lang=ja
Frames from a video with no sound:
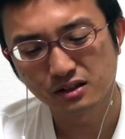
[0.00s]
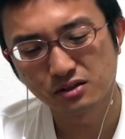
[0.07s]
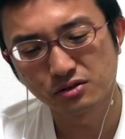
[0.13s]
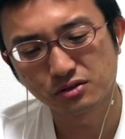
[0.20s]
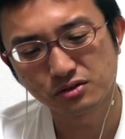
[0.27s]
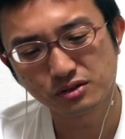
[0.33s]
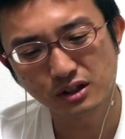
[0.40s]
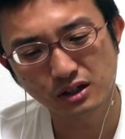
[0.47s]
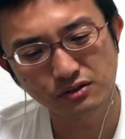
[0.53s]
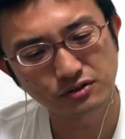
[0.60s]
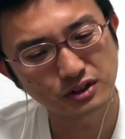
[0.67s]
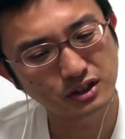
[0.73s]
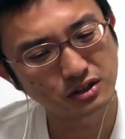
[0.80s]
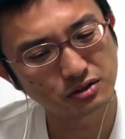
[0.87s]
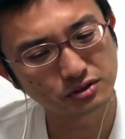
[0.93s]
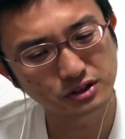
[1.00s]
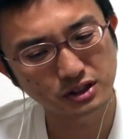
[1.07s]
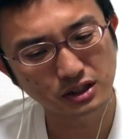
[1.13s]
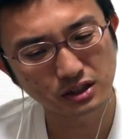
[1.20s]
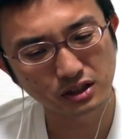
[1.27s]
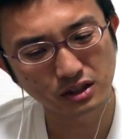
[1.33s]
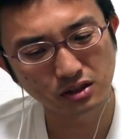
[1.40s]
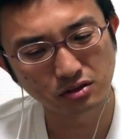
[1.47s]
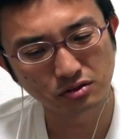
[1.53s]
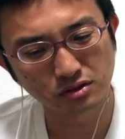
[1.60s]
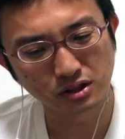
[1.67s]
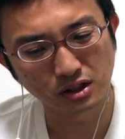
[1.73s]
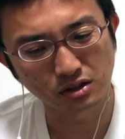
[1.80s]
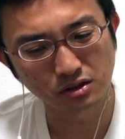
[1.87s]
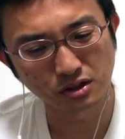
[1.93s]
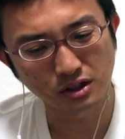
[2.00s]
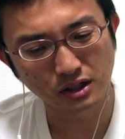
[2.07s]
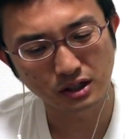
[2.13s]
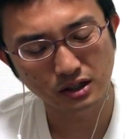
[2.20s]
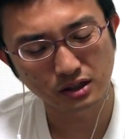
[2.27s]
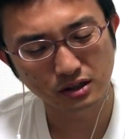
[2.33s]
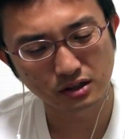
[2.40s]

6七歩なら6三銀と打っていく。